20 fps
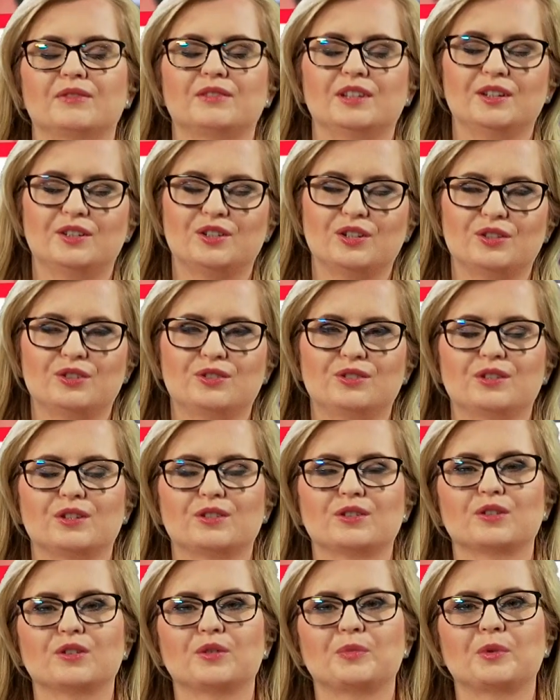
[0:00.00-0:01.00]
w tej części
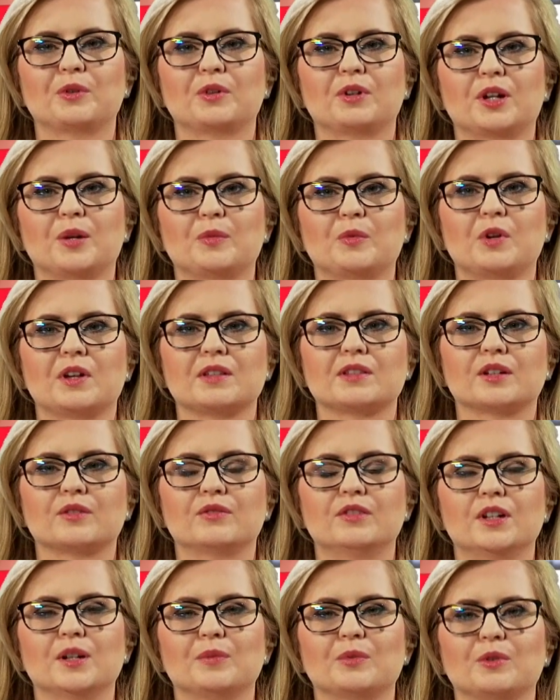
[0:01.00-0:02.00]
naszego programu, a za
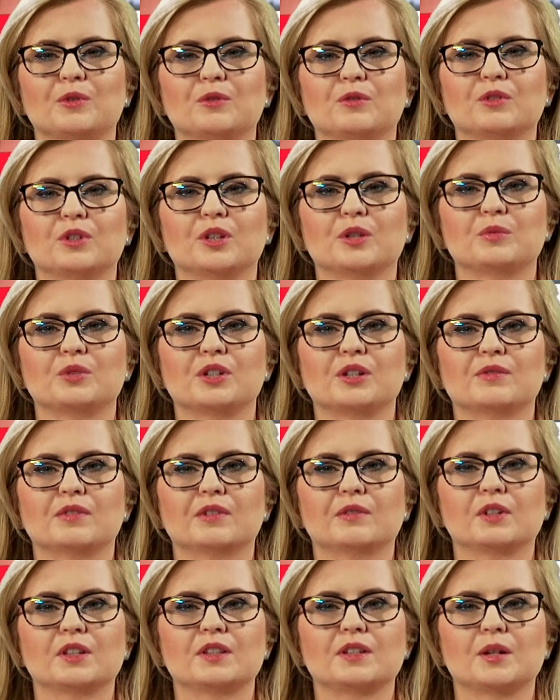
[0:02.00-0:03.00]
chwilę po krótkiej
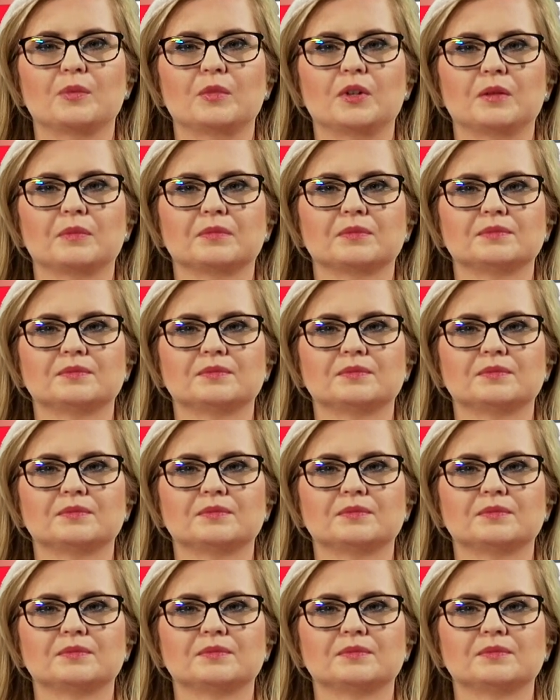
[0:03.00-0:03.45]
przerwie wracamy.